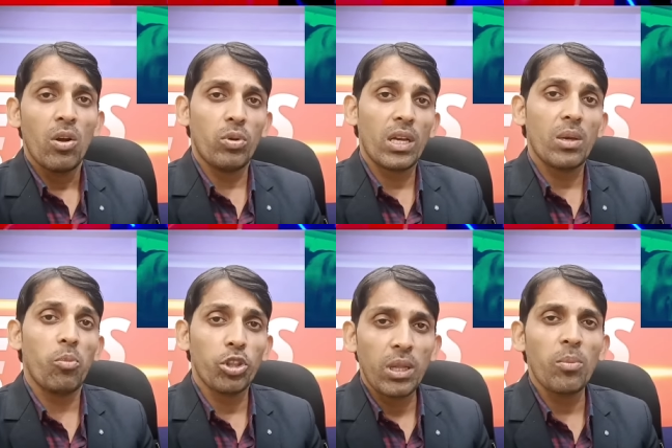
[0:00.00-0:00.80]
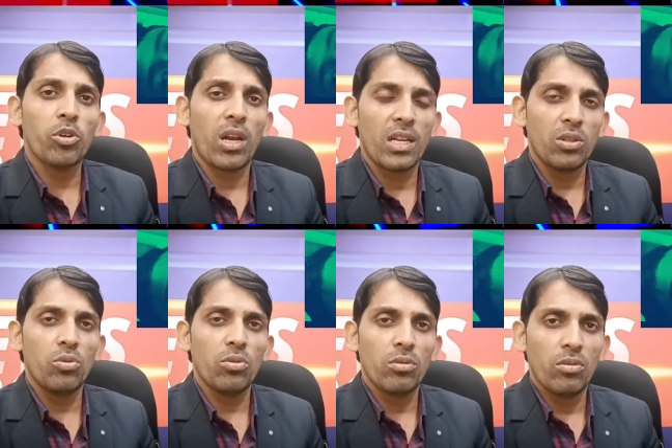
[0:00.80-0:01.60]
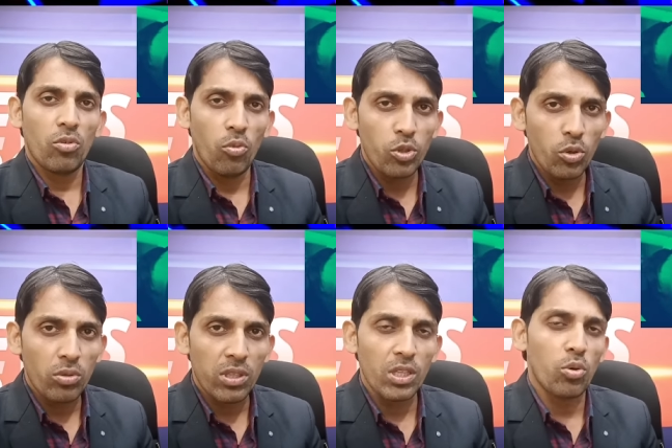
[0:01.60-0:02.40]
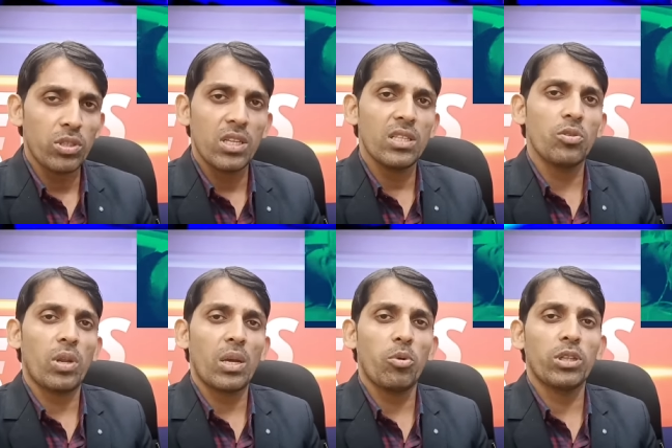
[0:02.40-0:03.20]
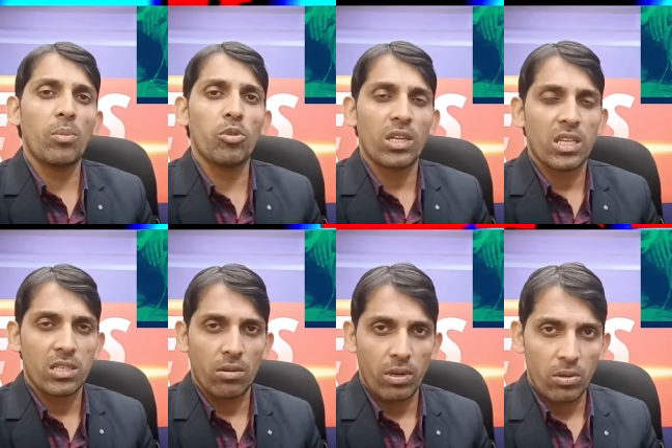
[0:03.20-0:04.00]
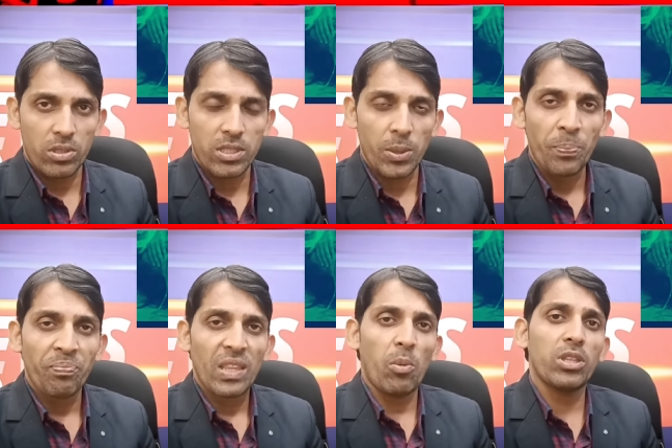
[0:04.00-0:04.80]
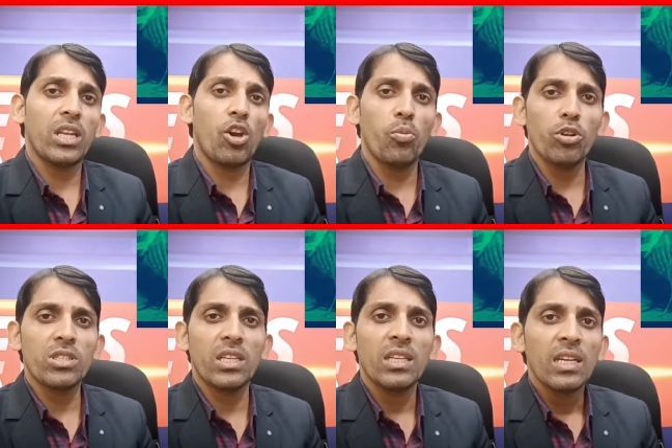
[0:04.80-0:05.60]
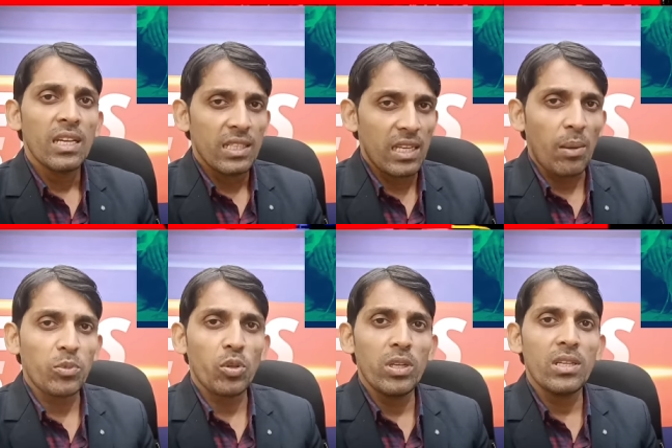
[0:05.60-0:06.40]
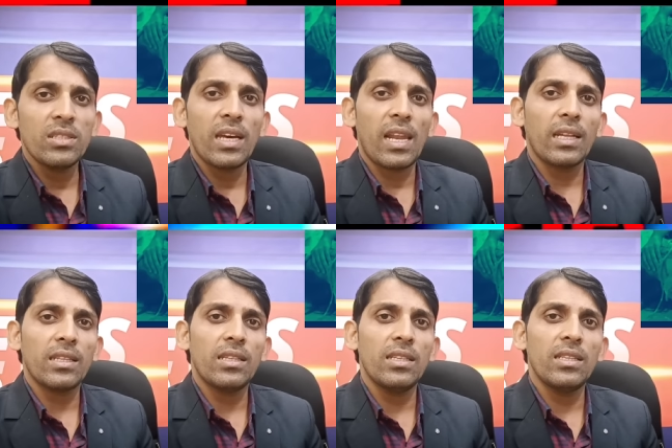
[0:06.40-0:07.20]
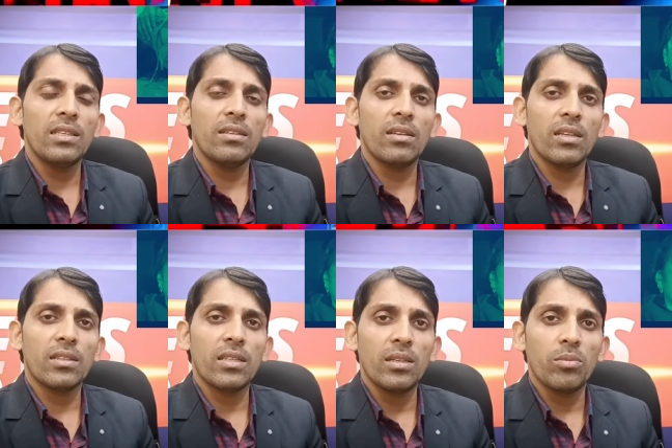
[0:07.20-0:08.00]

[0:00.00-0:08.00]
ওনাকে বদনাম করার কিন্তু অভিযোগ তিনি করছেন যে ওনাকে বদনাম করার চেষ্টা করা হচ্ছে এবং তিনি এও বলছেন যে আমতলি যে এলাকাতে তিনি তিনি